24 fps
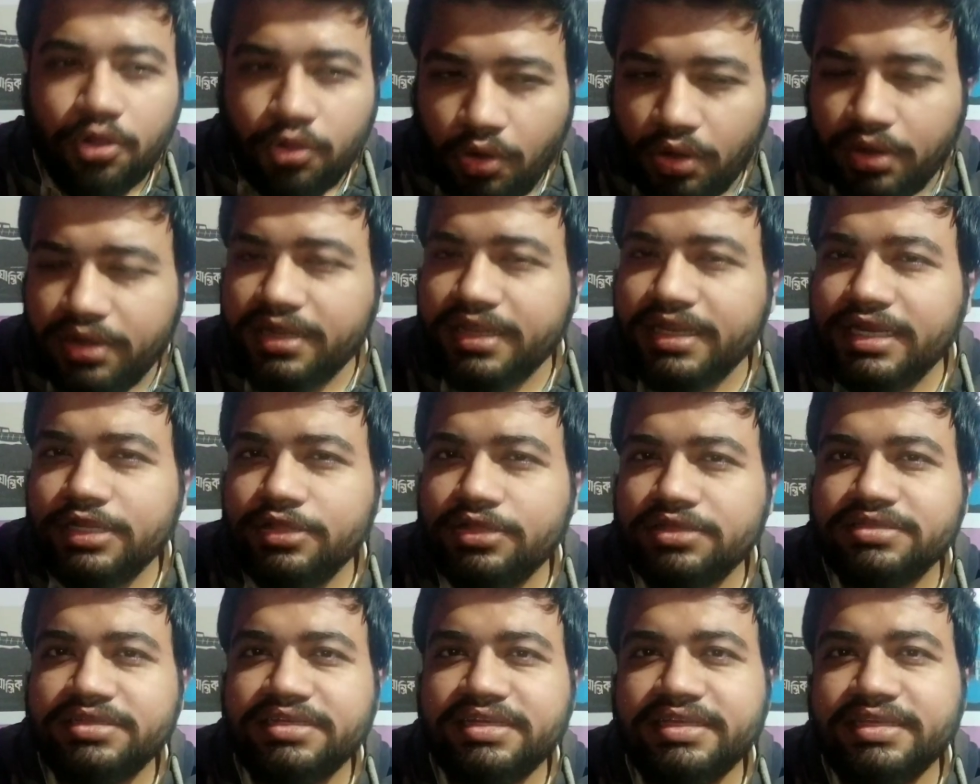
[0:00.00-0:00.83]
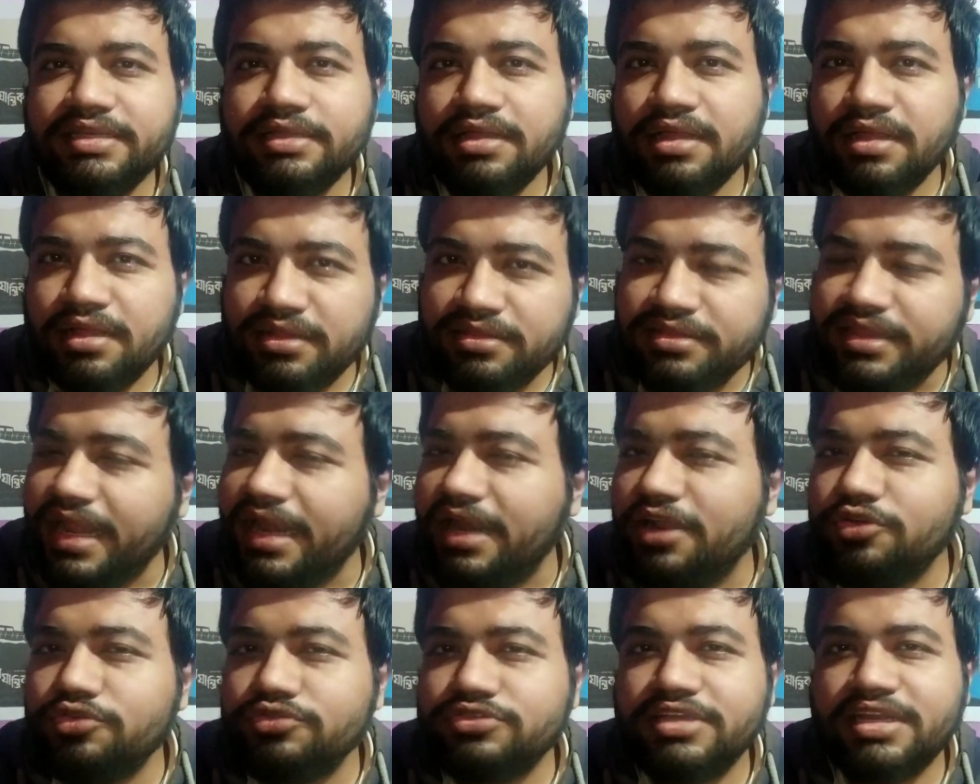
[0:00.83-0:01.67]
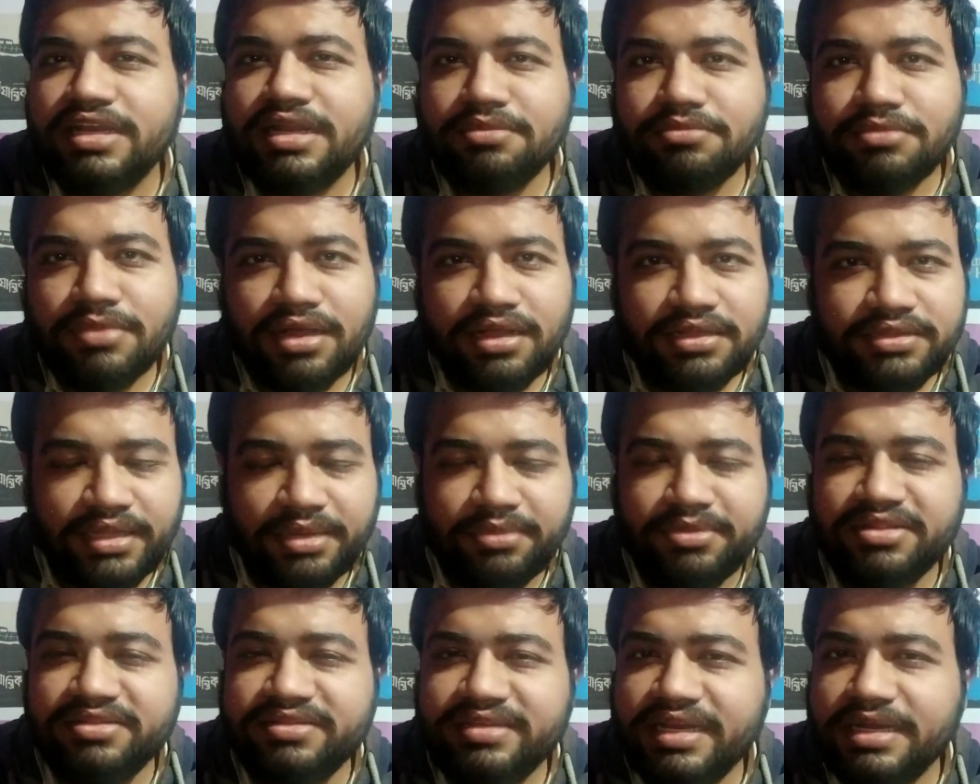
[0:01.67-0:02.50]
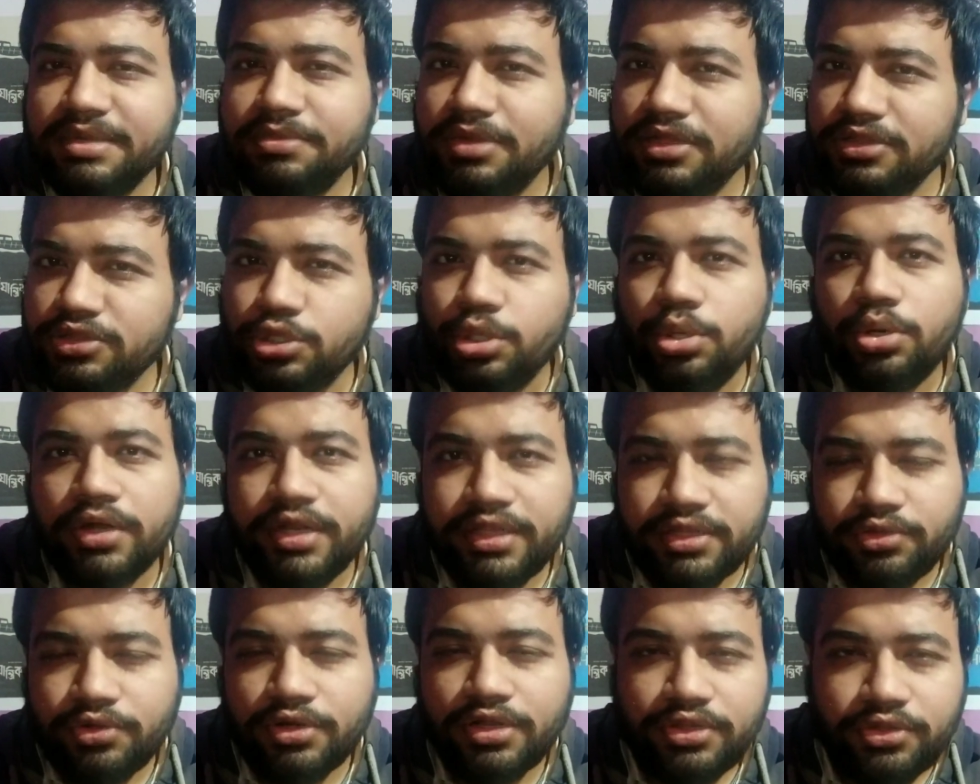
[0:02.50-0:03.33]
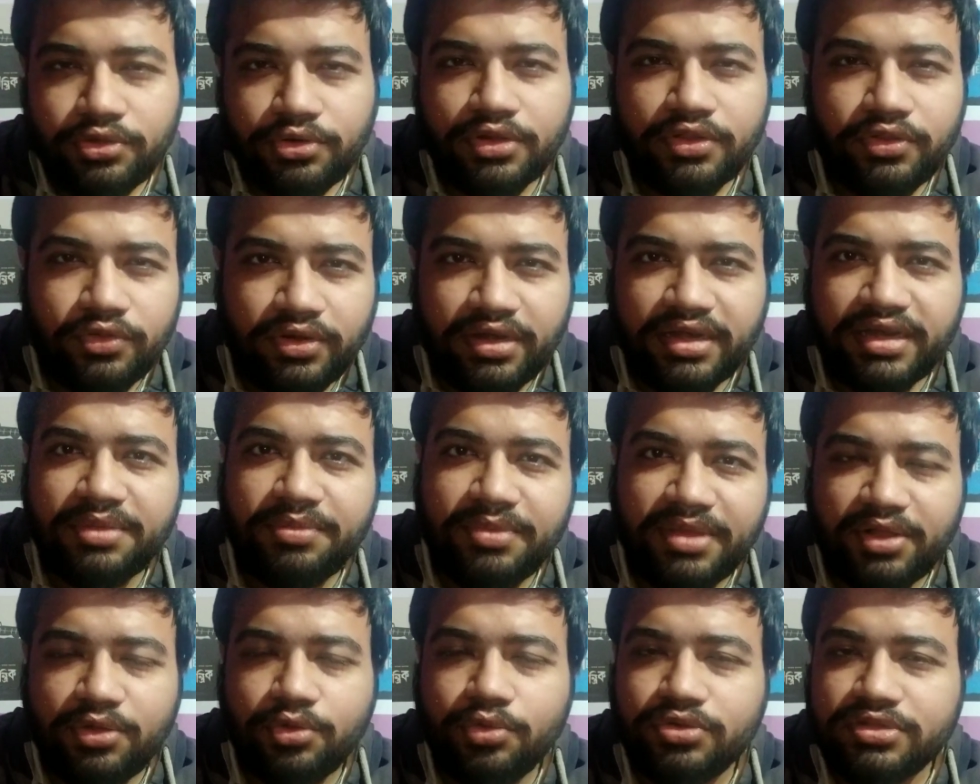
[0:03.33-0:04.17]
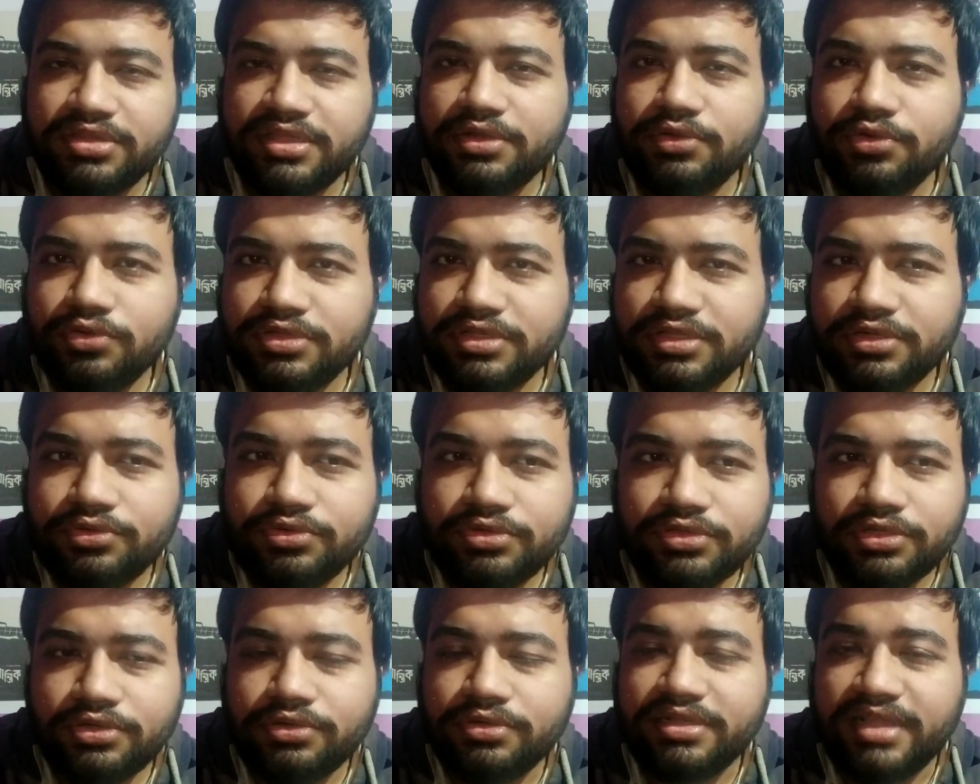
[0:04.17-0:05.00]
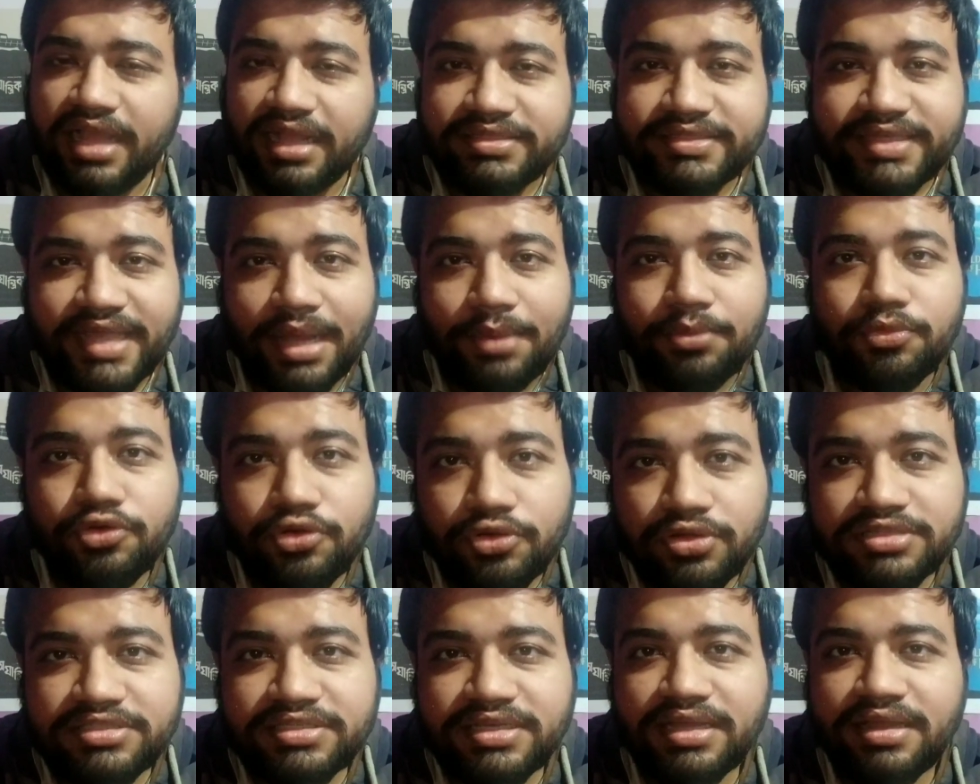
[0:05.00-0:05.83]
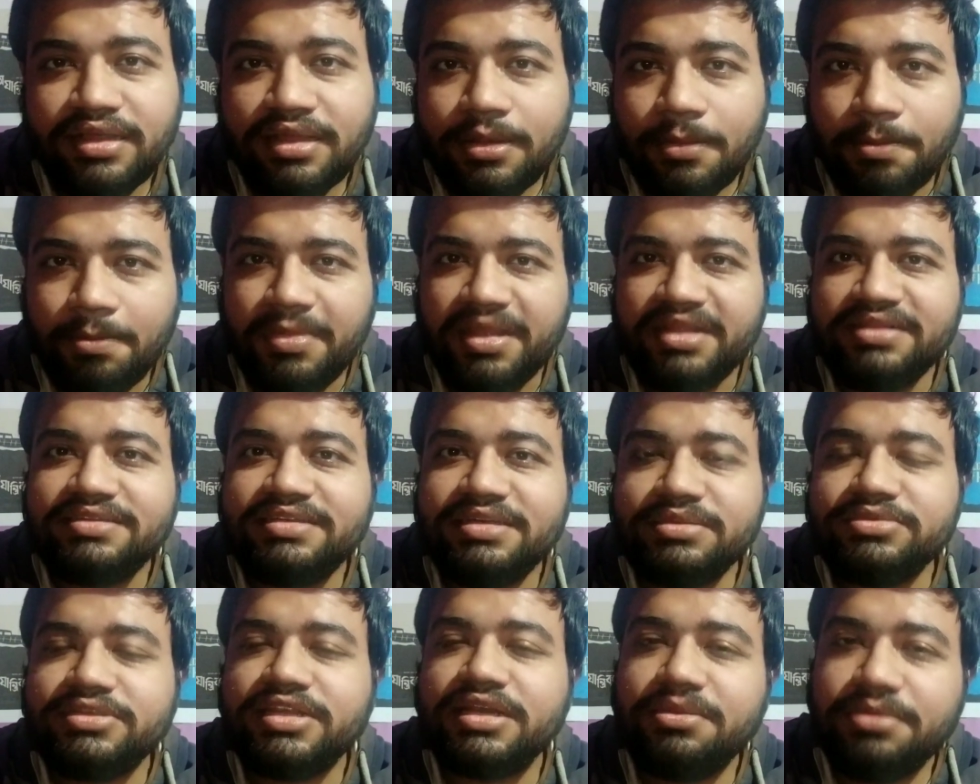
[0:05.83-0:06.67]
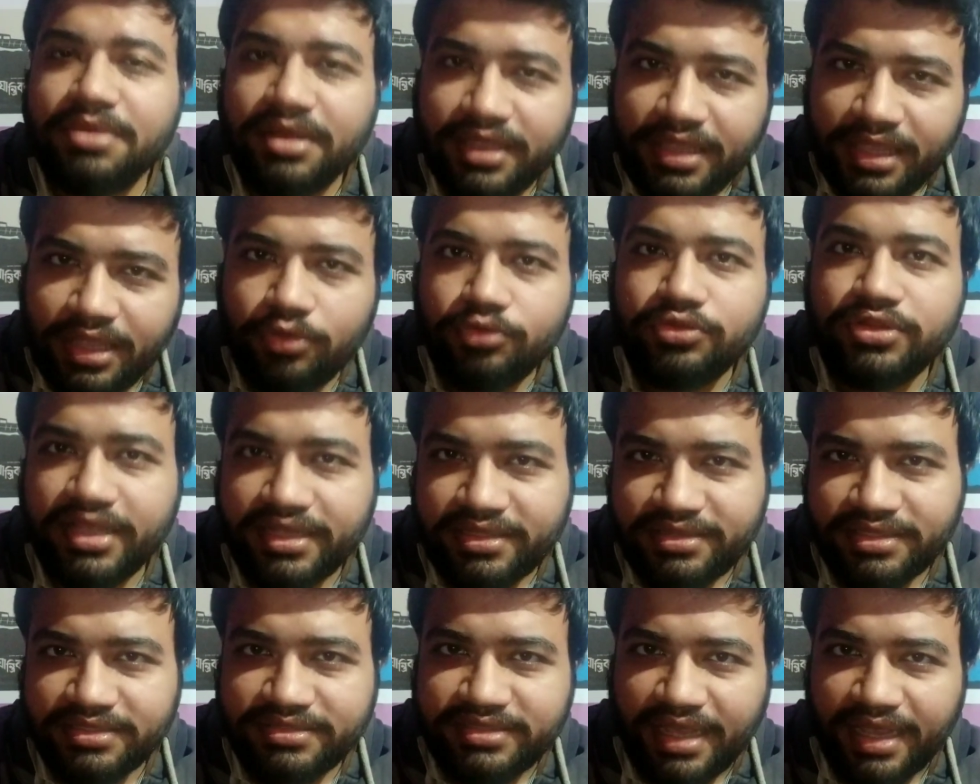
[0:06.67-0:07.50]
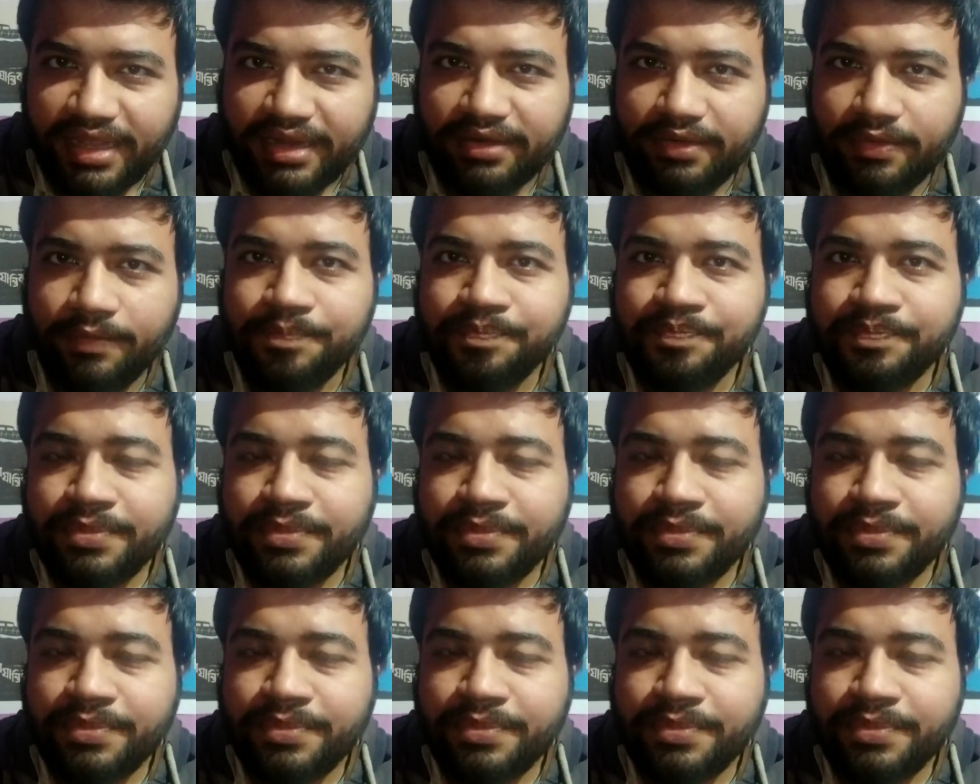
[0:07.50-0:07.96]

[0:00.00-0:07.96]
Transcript: কন্টিনিউয়াসলি তেলেগু সিনেমা তামিল সিনেমা ধরে ধরে ধরে ধরে রিমেক করতে করতে করতে করতে আজকে এমন হয়েছে মেন স্ট্রিম সিনেমা কেউ দেখতে চায় না